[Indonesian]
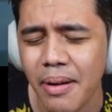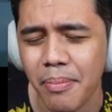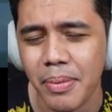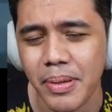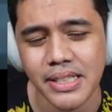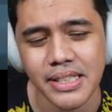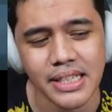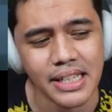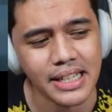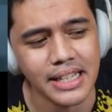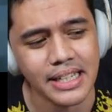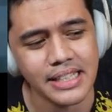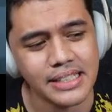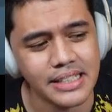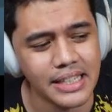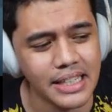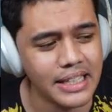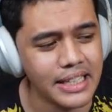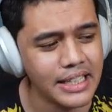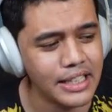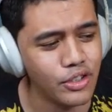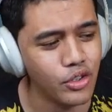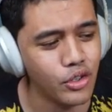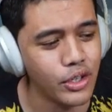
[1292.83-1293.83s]
pasti ya guys ya
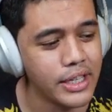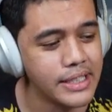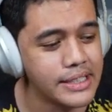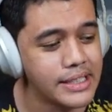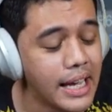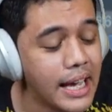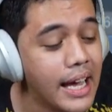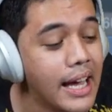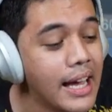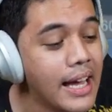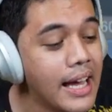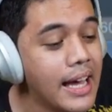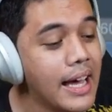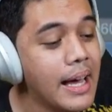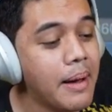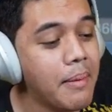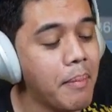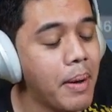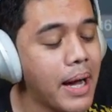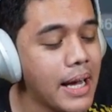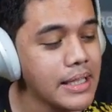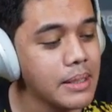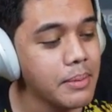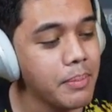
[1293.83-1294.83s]
di Indonesia
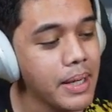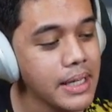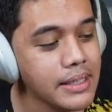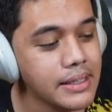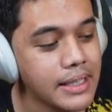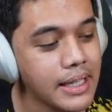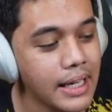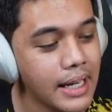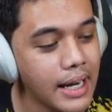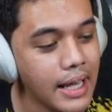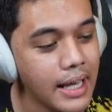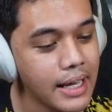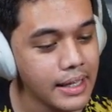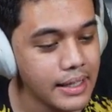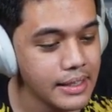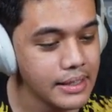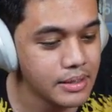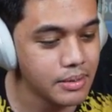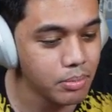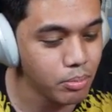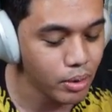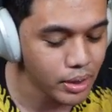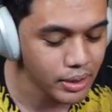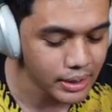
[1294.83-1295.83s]
Makasih baik sekali lagi
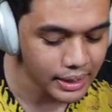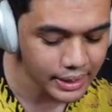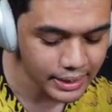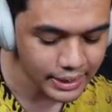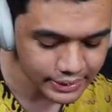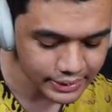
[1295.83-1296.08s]
semuanya Ri